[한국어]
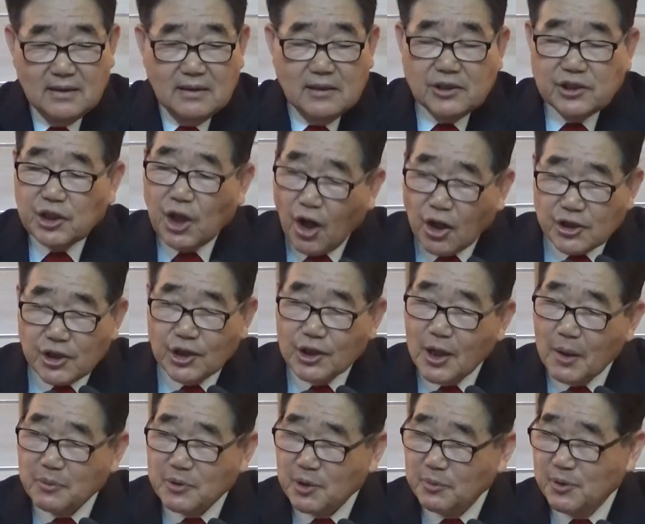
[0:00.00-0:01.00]
성령이
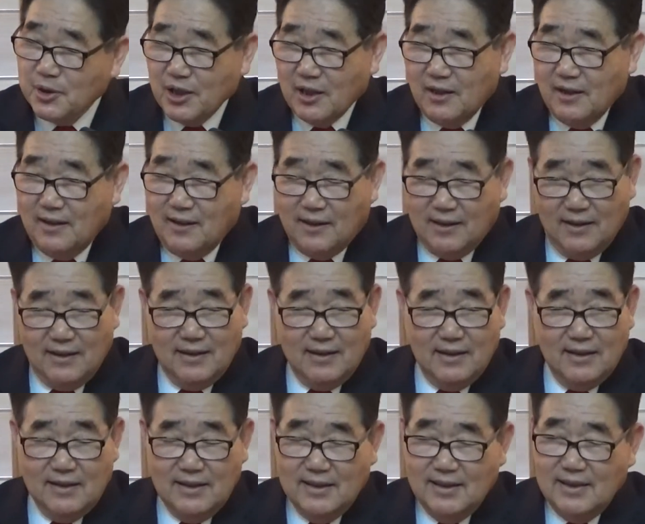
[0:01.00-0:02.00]
없으면요.
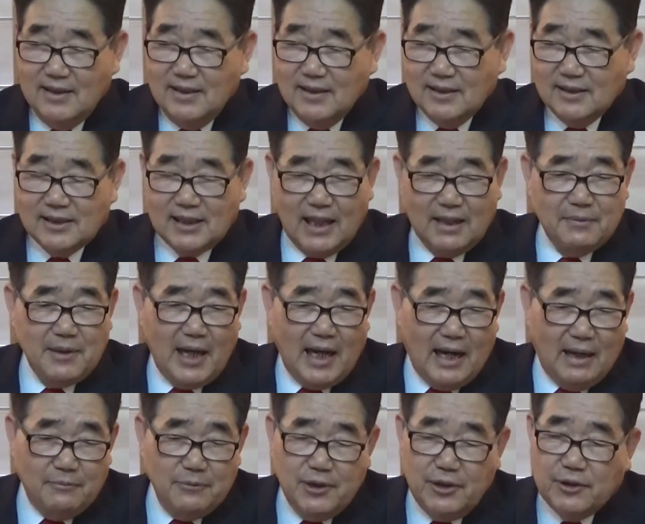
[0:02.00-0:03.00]
그 사람이
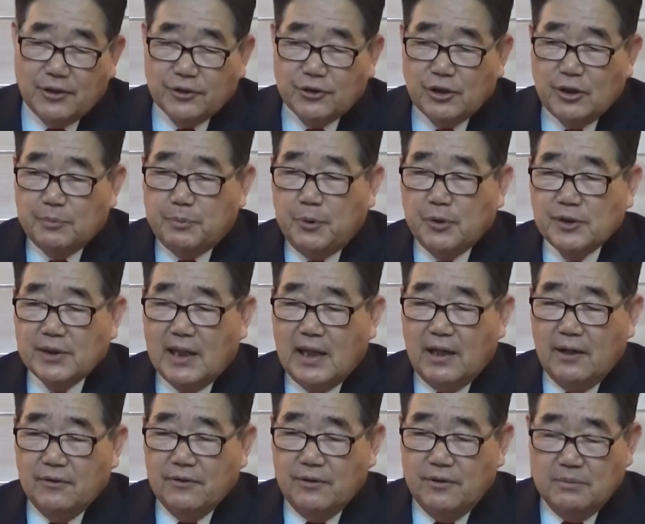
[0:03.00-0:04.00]
아무리 겉으로
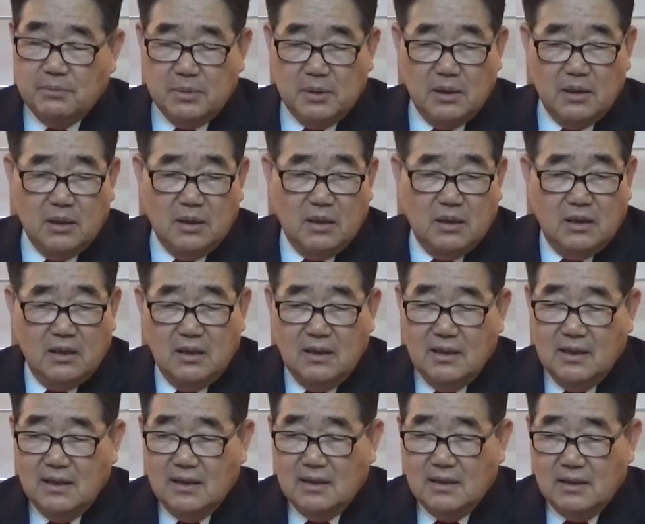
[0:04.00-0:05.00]
포장하고 뭐
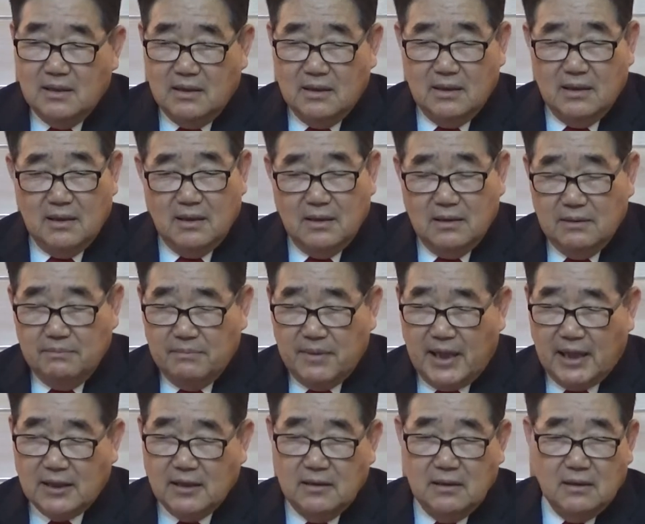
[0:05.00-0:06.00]
어,
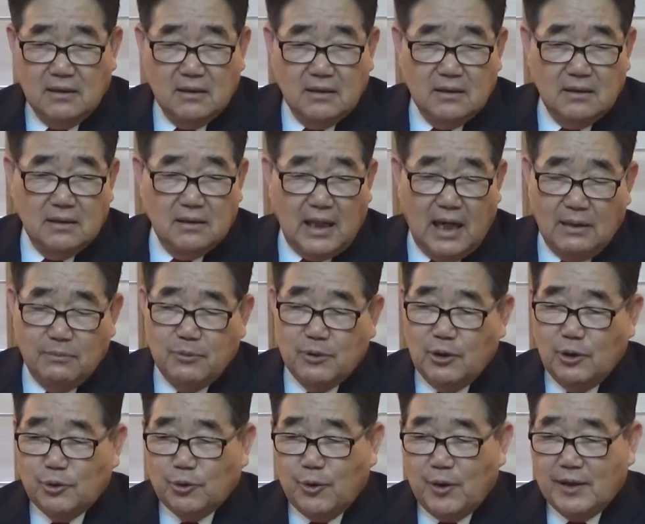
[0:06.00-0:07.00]
많은 어,
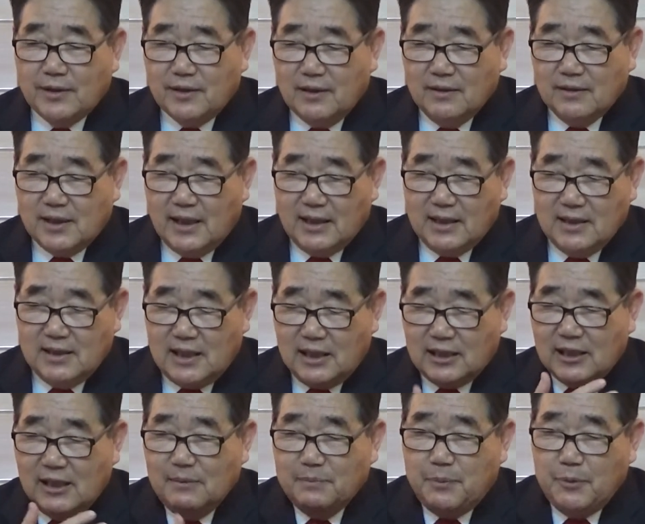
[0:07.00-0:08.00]
학문을 통해서 자기
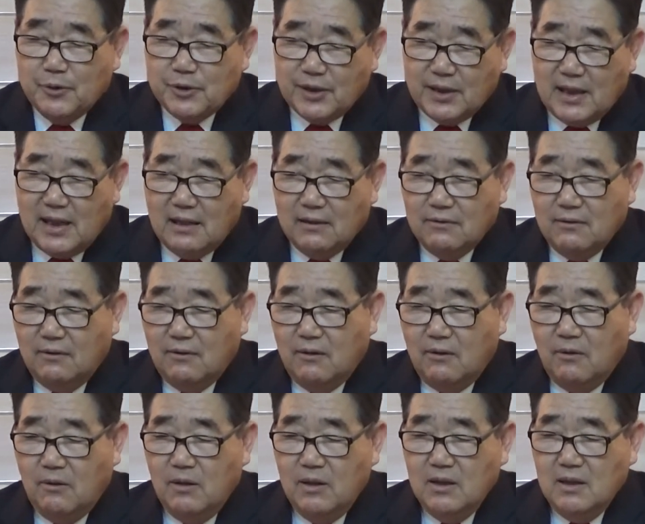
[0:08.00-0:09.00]
자신을
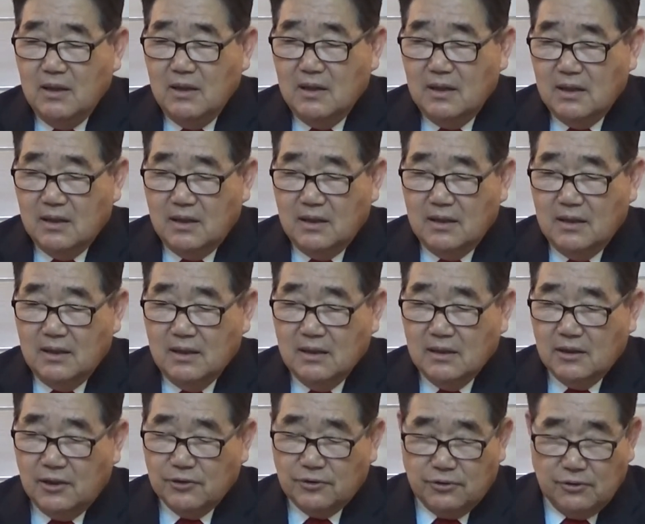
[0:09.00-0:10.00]
포장하고 어,
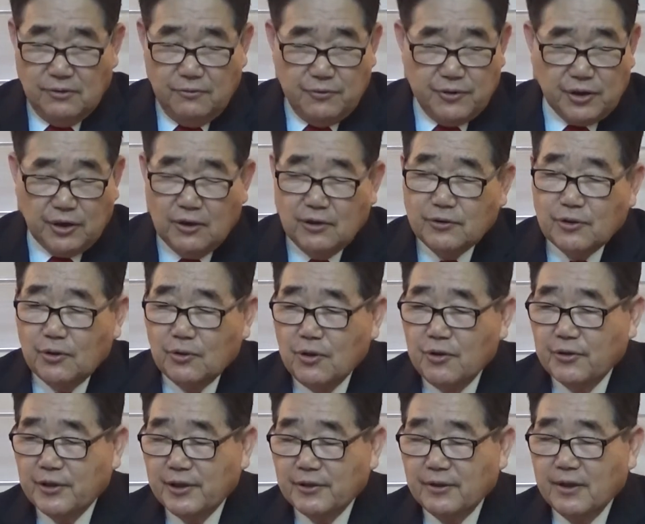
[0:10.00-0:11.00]
겉으로 위선을 떨고
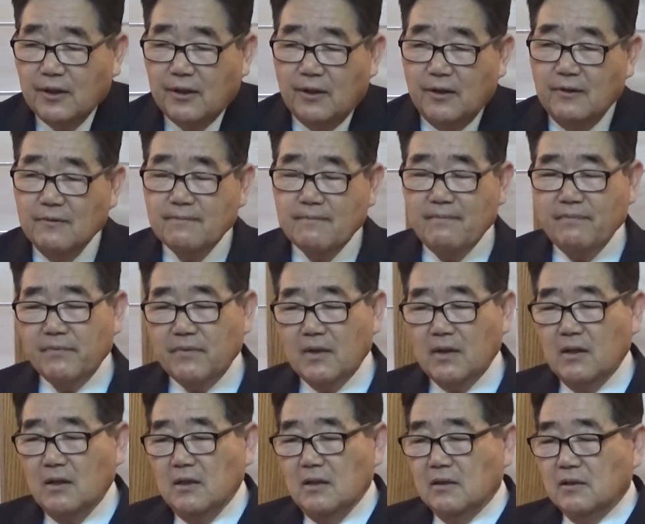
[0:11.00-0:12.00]
그래도요.
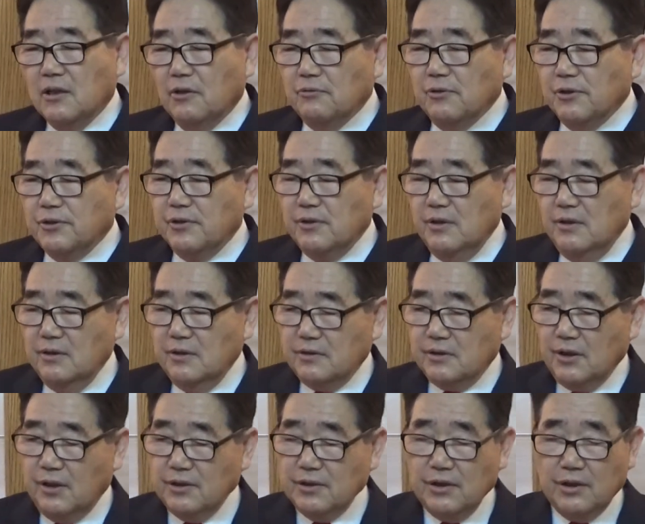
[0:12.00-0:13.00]
결국
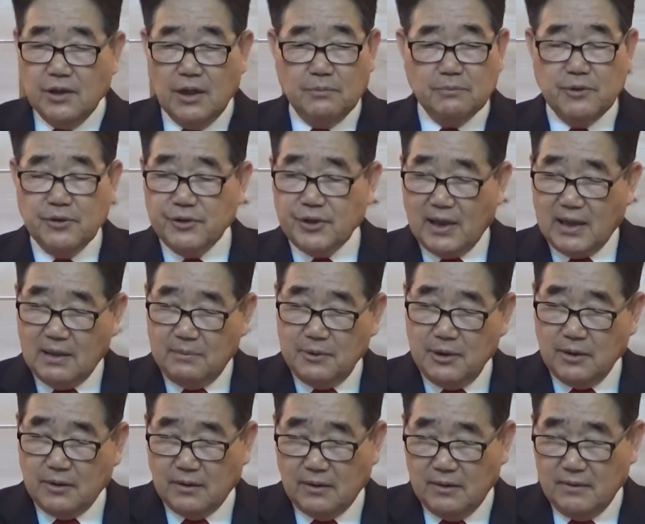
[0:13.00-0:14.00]
성령이 없는
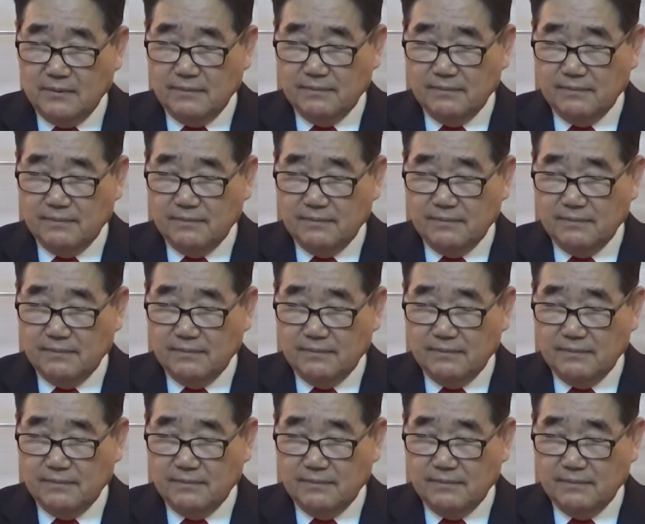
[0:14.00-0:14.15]
사람은